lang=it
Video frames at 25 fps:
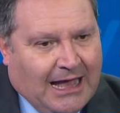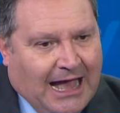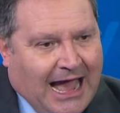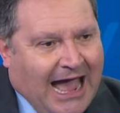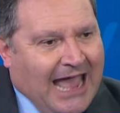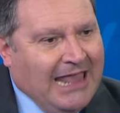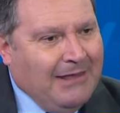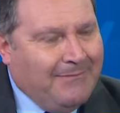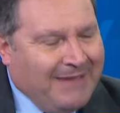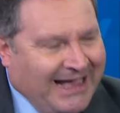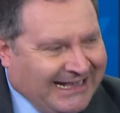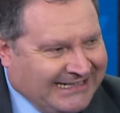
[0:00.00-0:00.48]

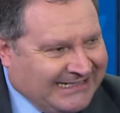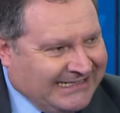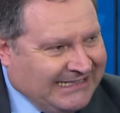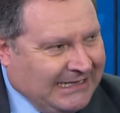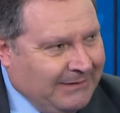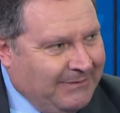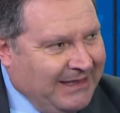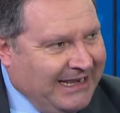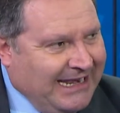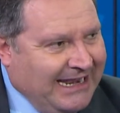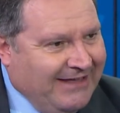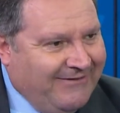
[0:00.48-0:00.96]
ai
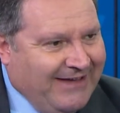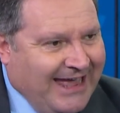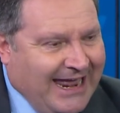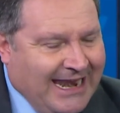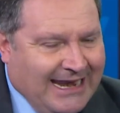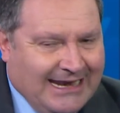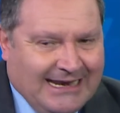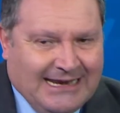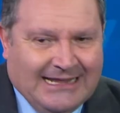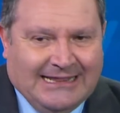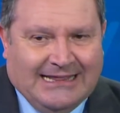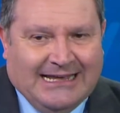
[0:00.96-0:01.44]
massimi
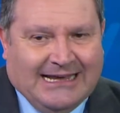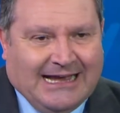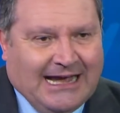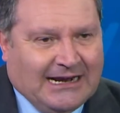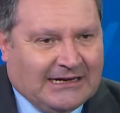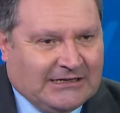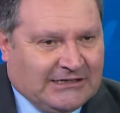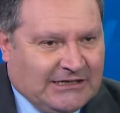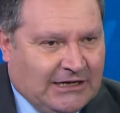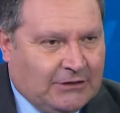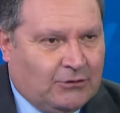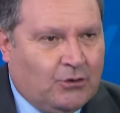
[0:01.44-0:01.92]
livelli di
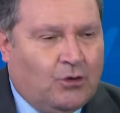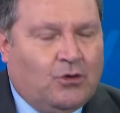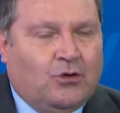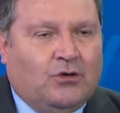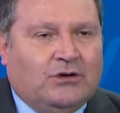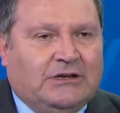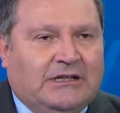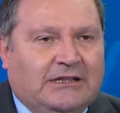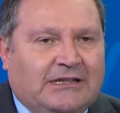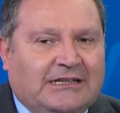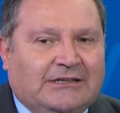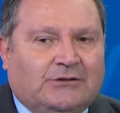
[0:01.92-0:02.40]

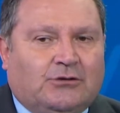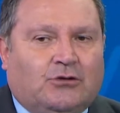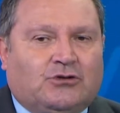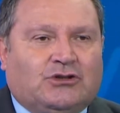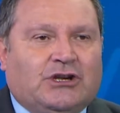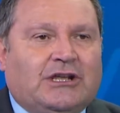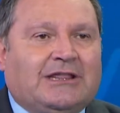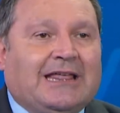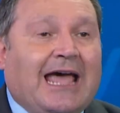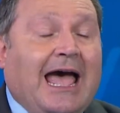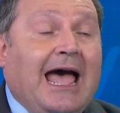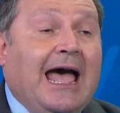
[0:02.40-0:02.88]
calciatori, di
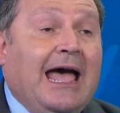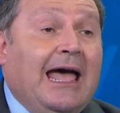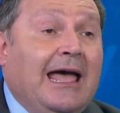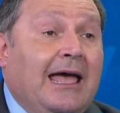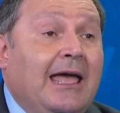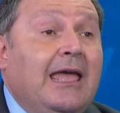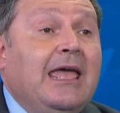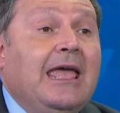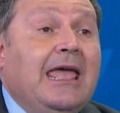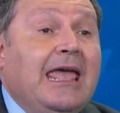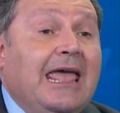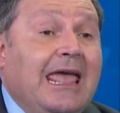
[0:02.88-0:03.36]
società
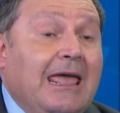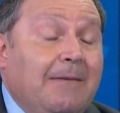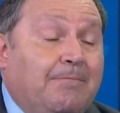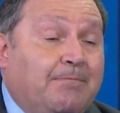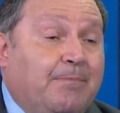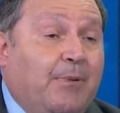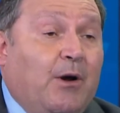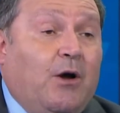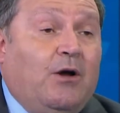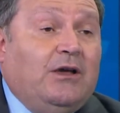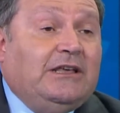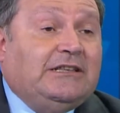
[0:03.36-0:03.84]
e
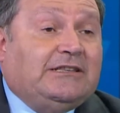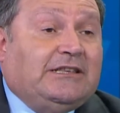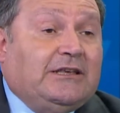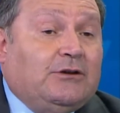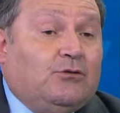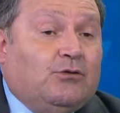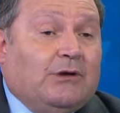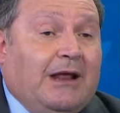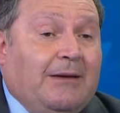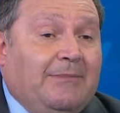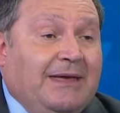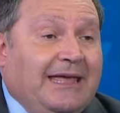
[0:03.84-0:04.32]
poi
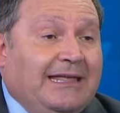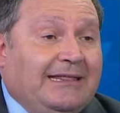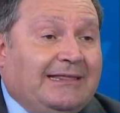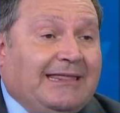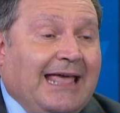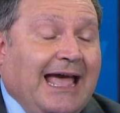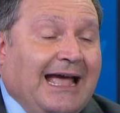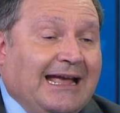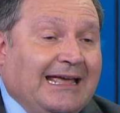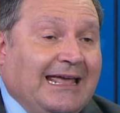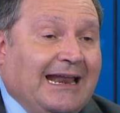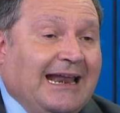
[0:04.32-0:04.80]
sicuramente
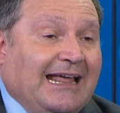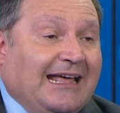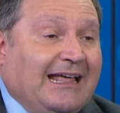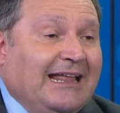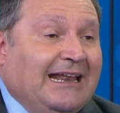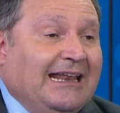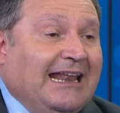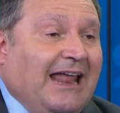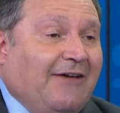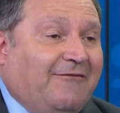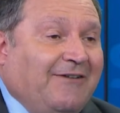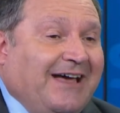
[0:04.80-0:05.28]
anche la,
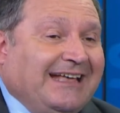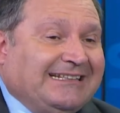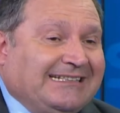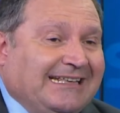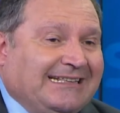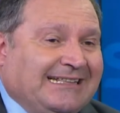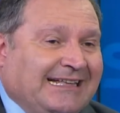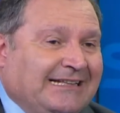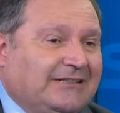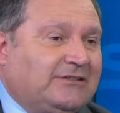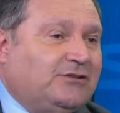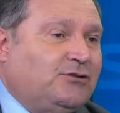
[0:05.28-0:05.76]
la, fase
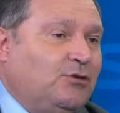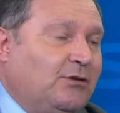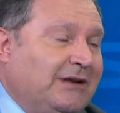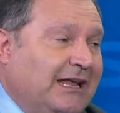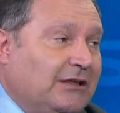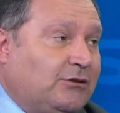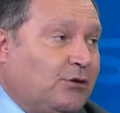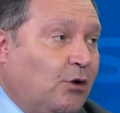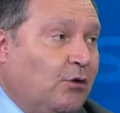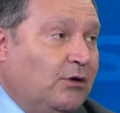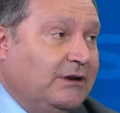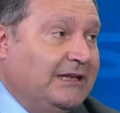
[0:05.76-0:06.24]

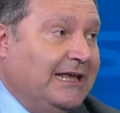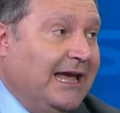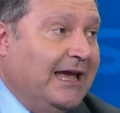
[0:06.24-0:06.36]
sanzionatoria